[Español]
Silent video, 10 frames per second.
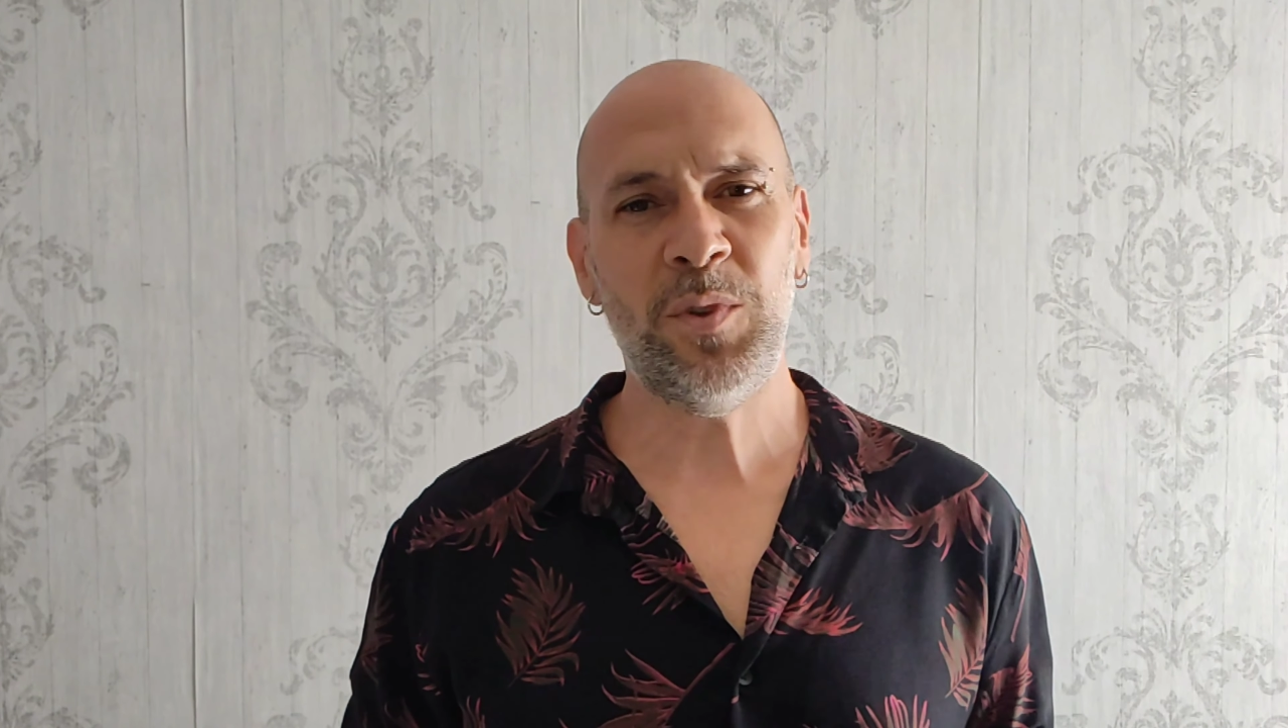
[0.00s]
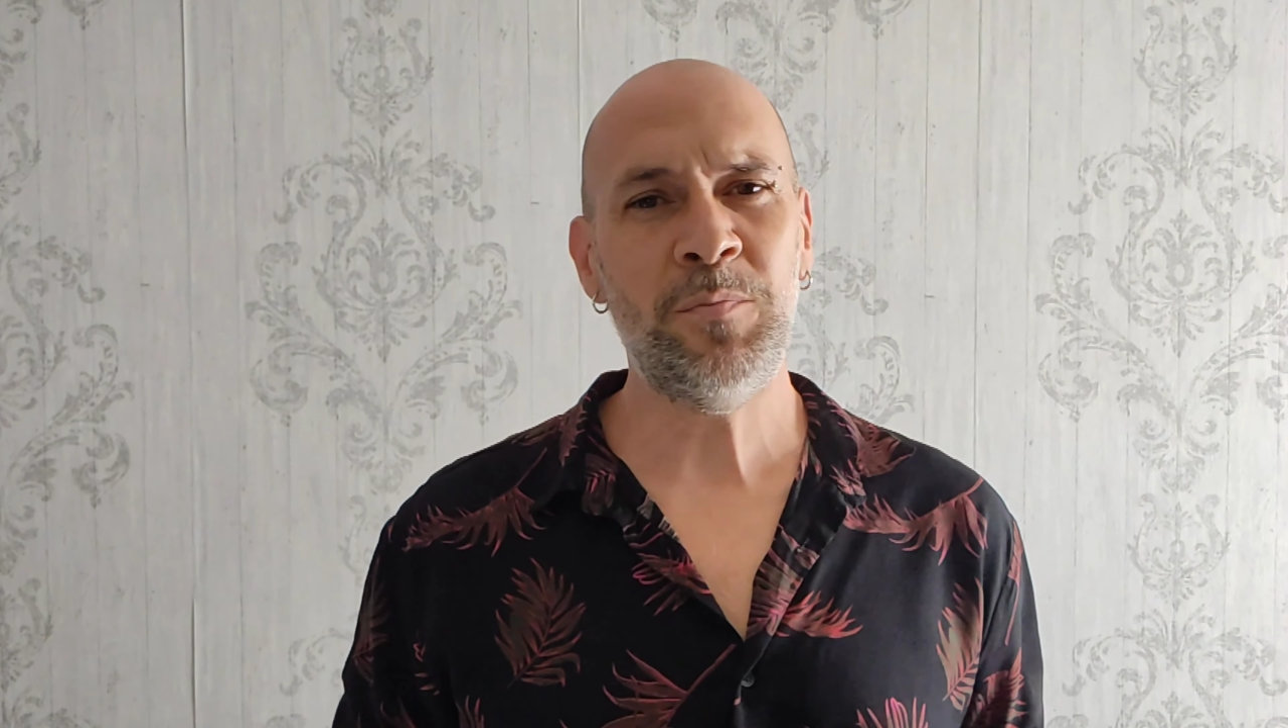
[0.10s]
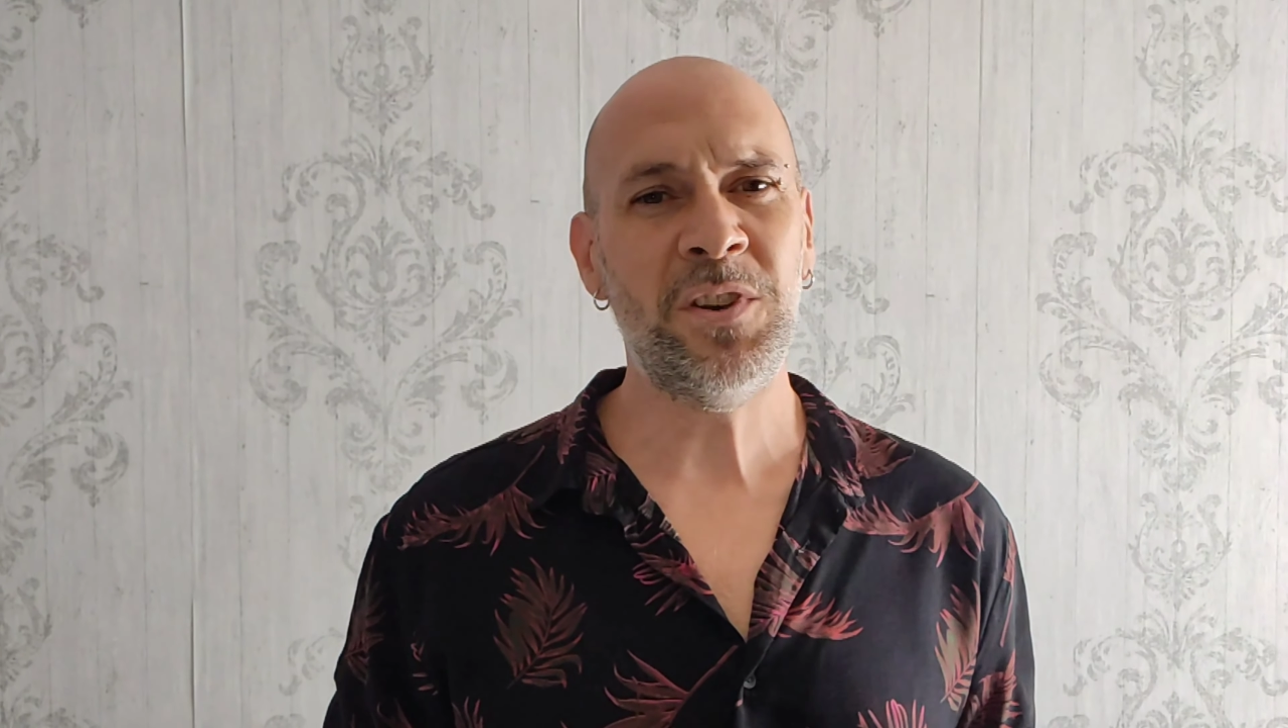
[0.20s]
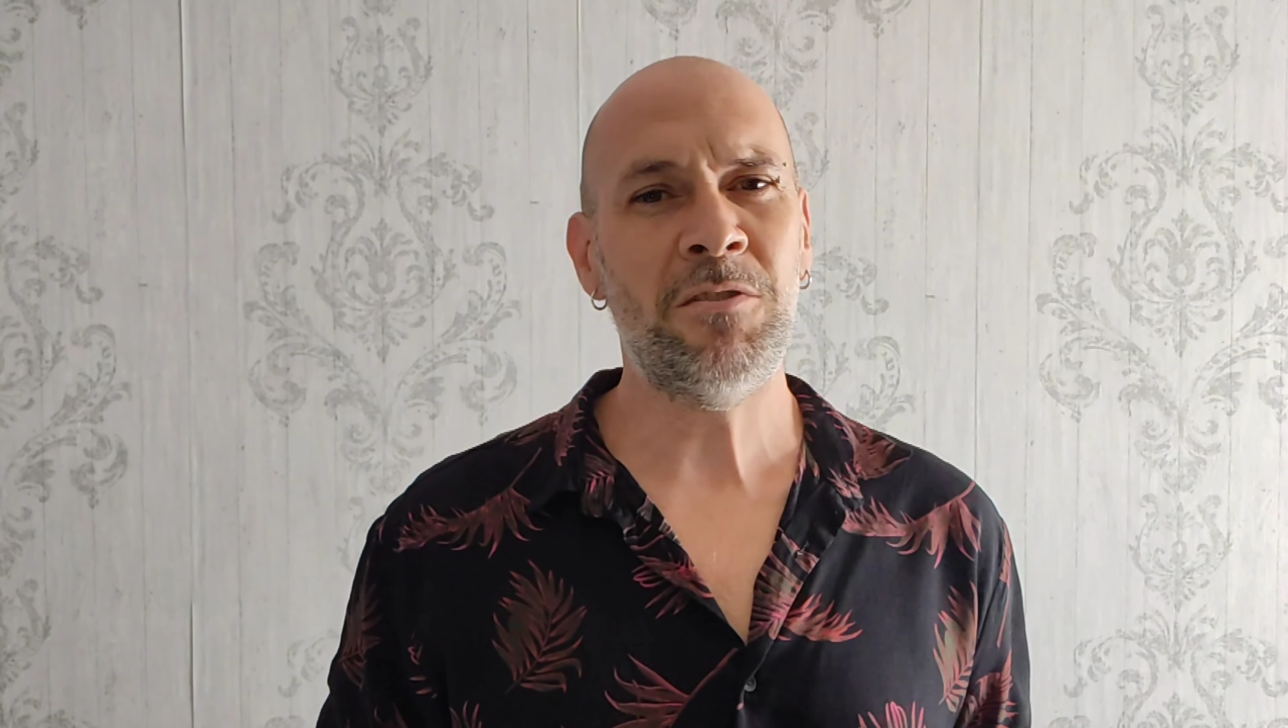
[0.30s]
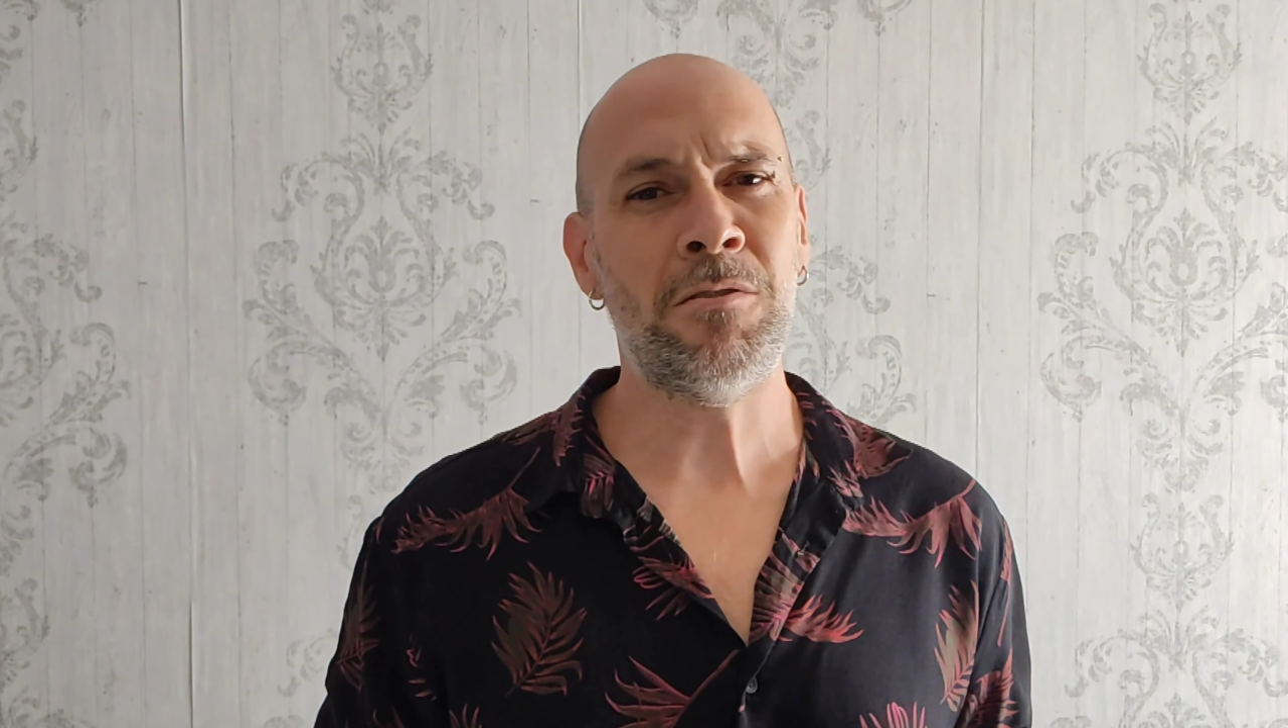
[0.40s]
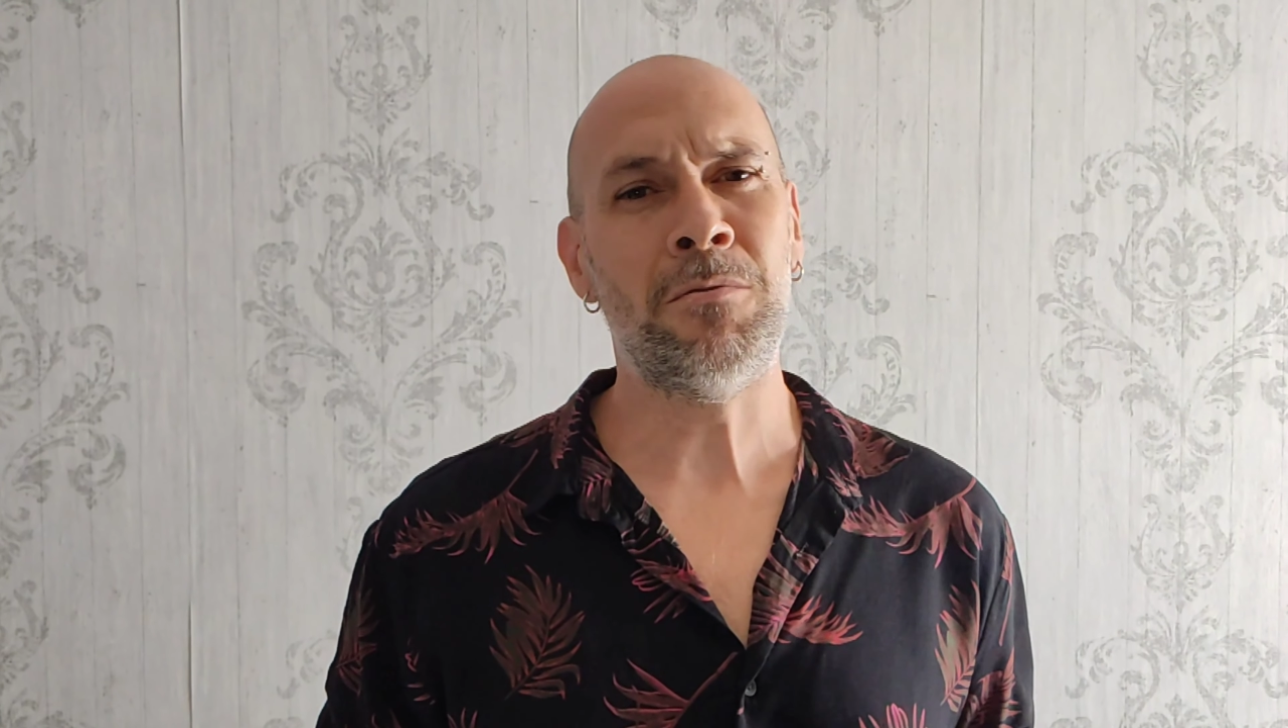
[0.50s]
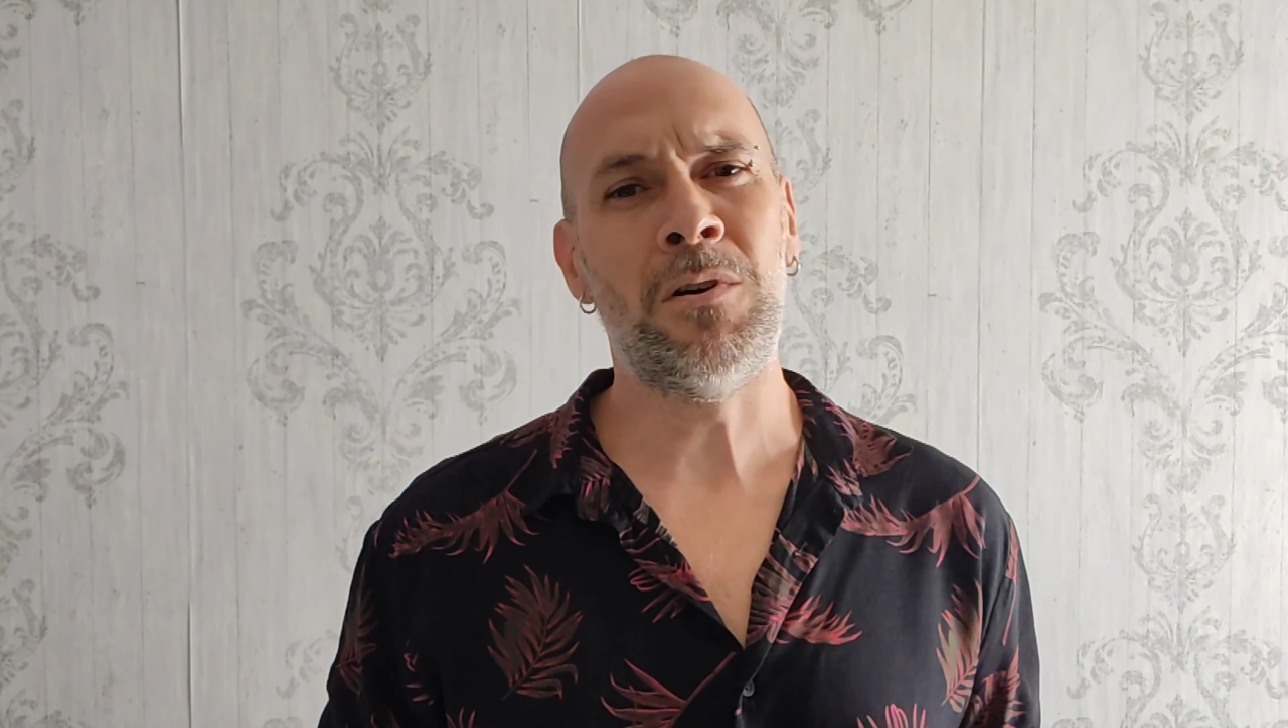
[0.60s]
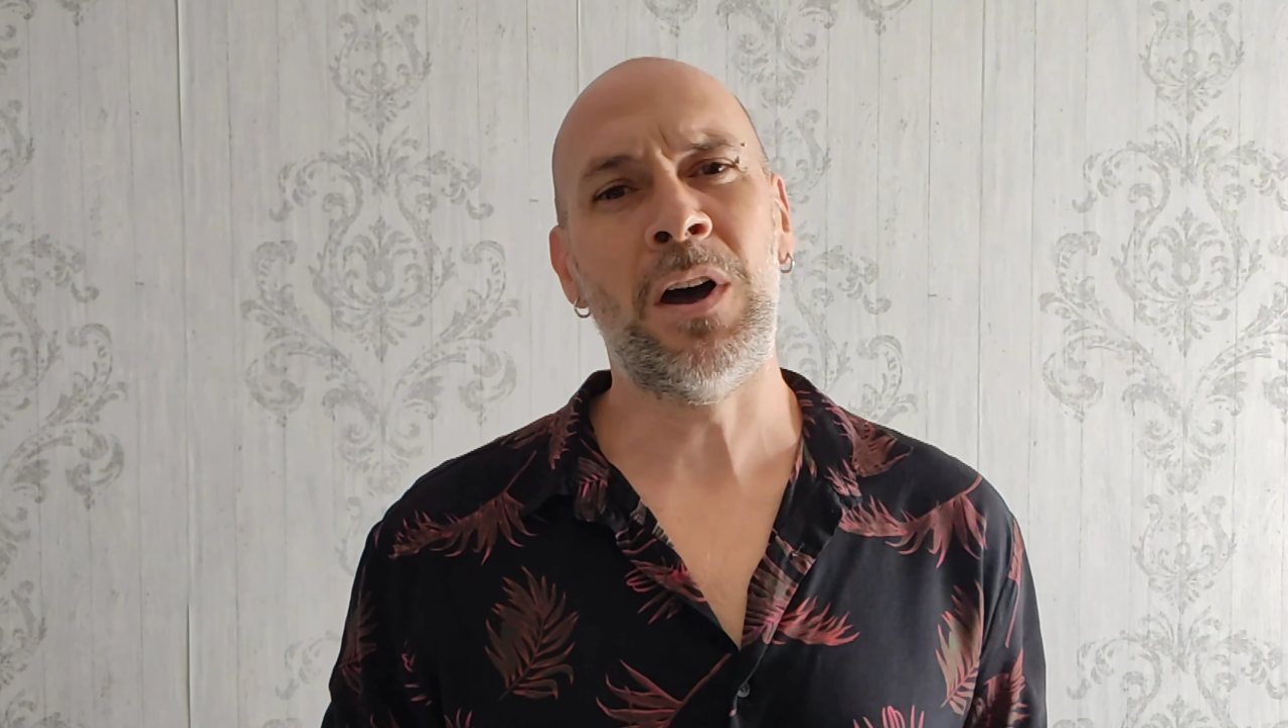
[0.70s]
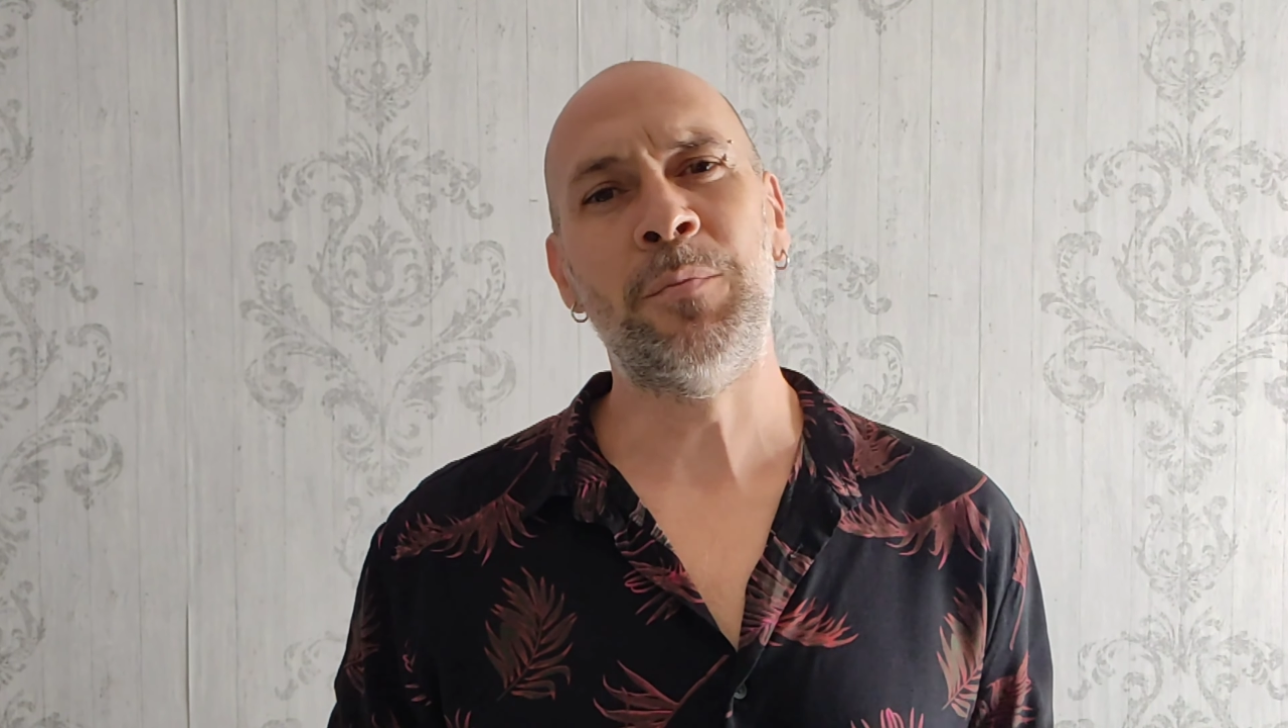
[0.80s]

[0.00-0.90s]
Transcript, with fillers: bienvenidos de nuevo